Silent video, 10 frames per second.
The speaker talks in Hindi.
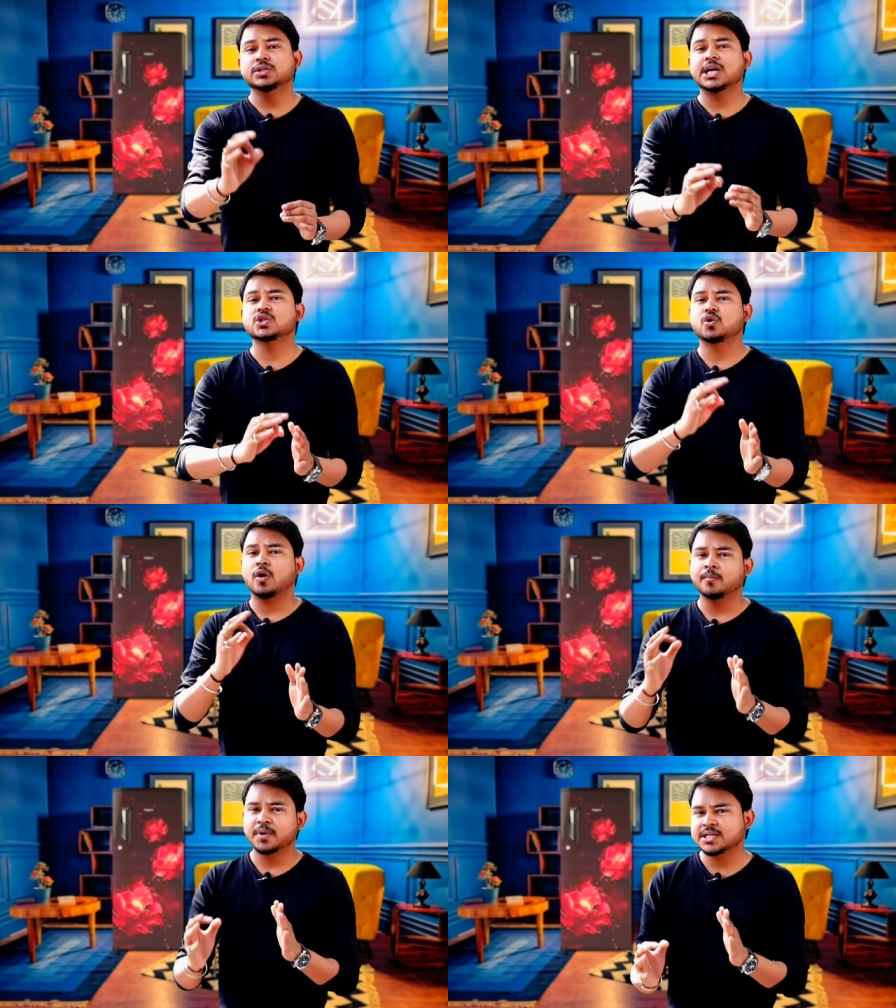उसके जो
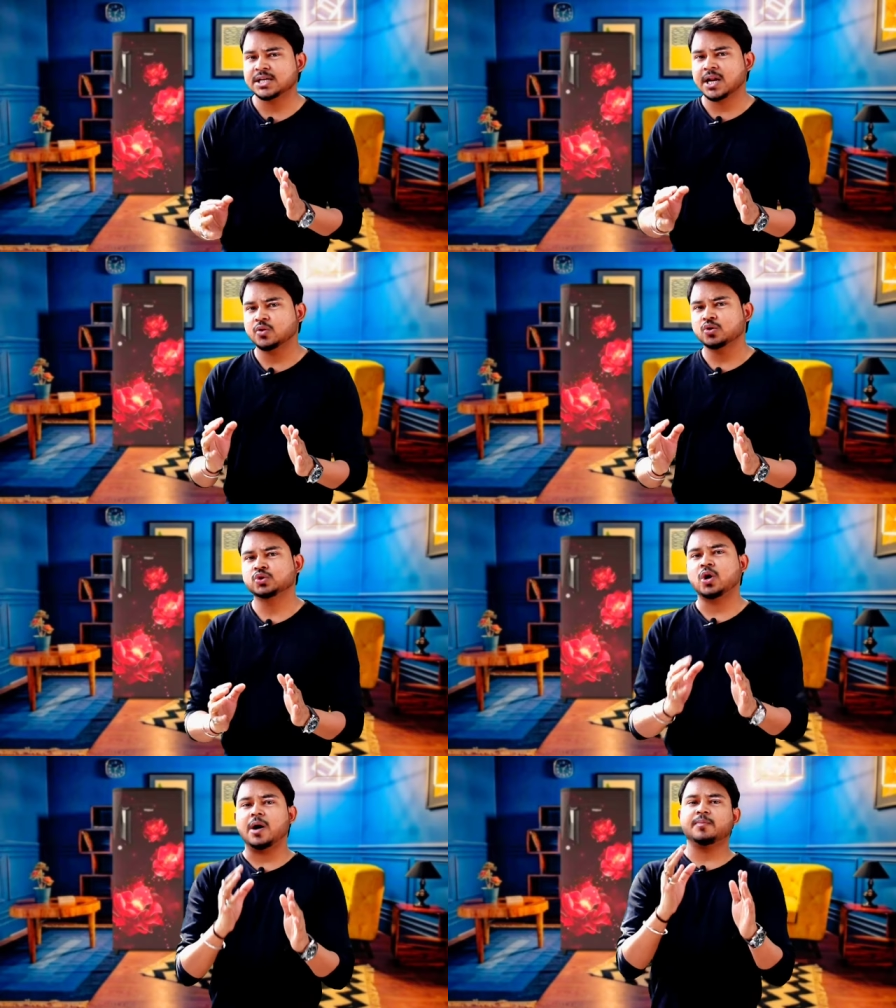कॉम्प्रेसर है
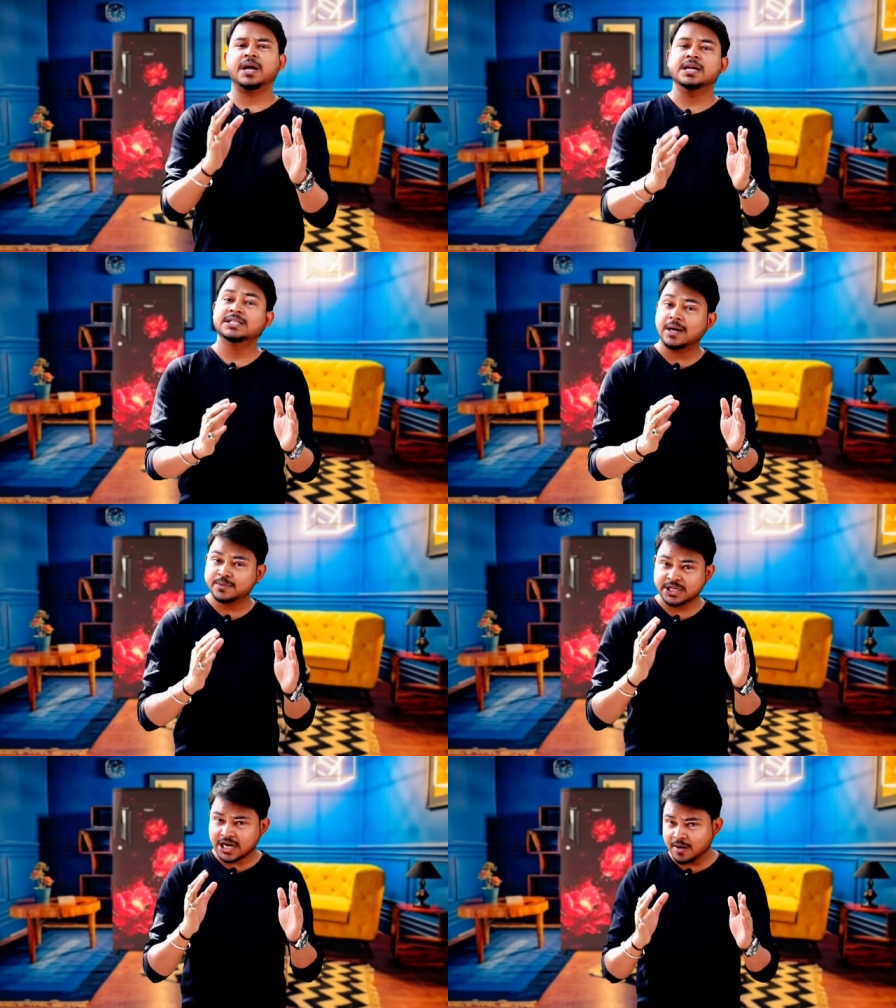दोस्तों अपना
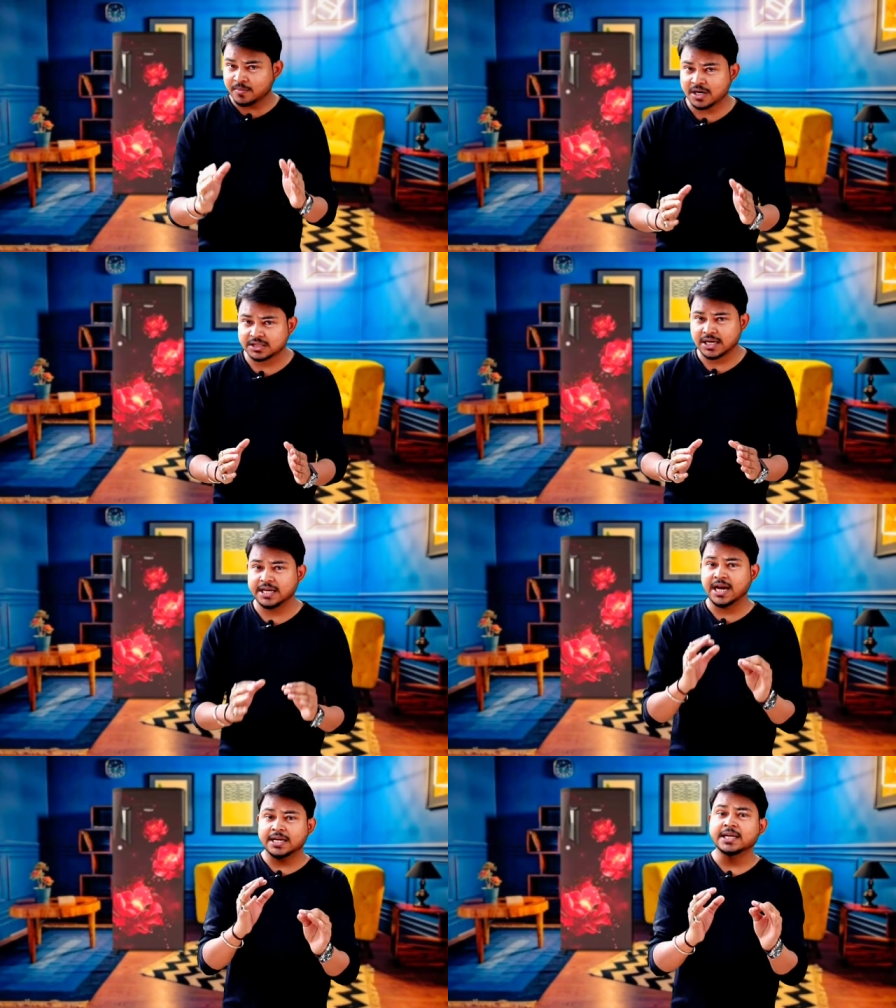हिसाब से काम
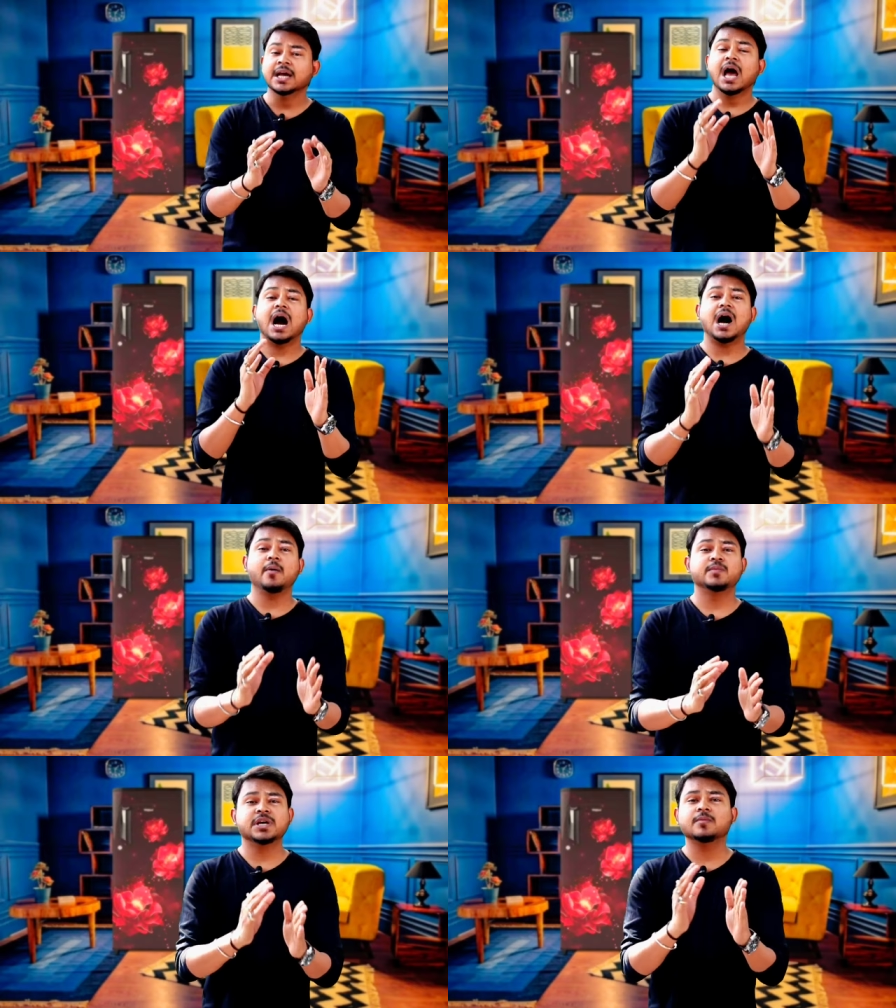करता है यानी
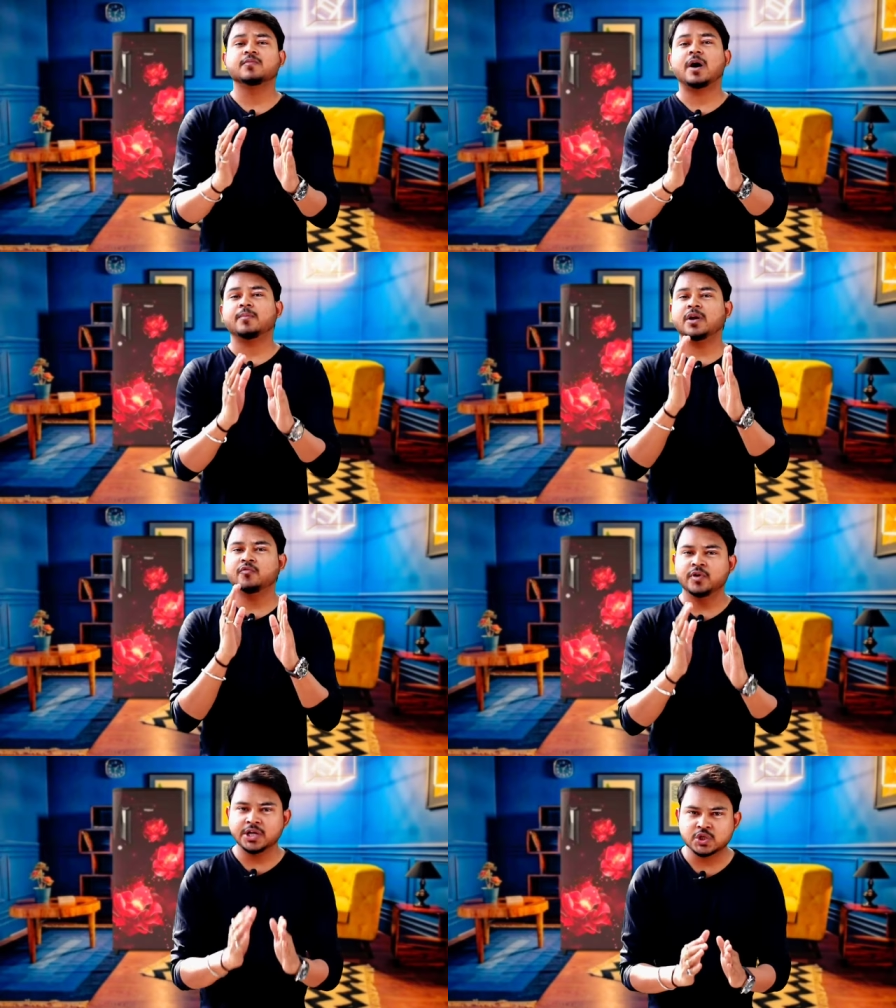आप जब
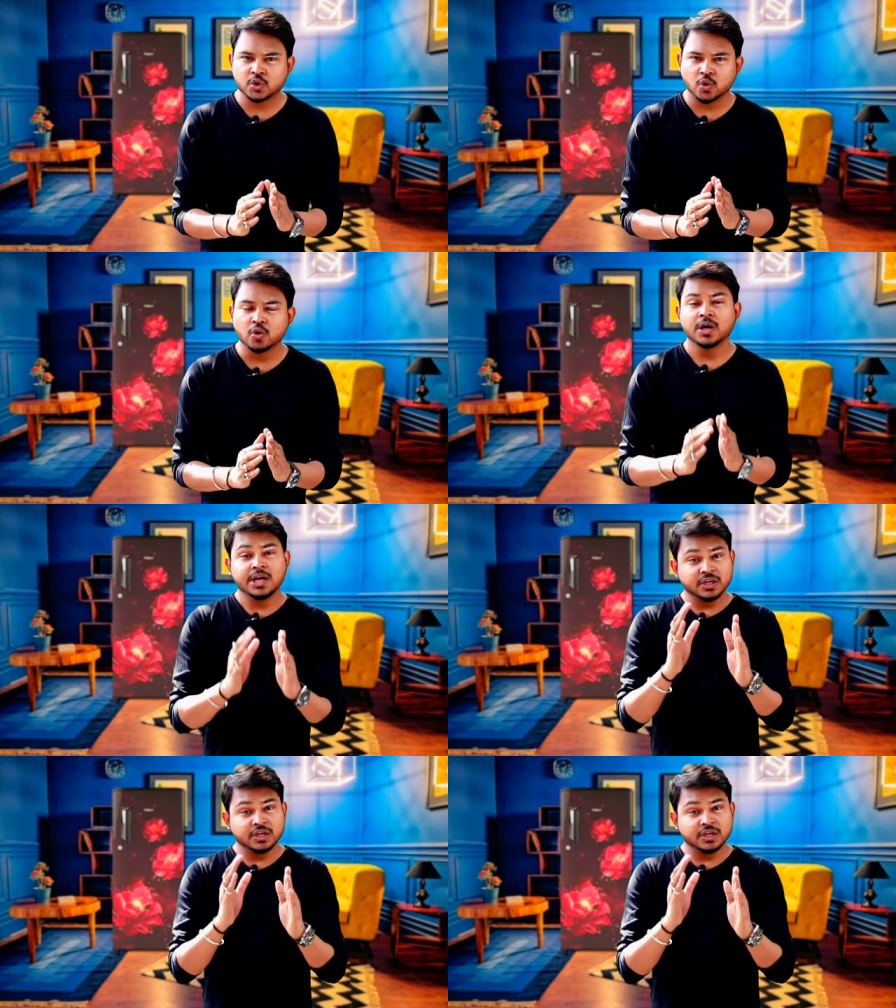अपना फ्रिज को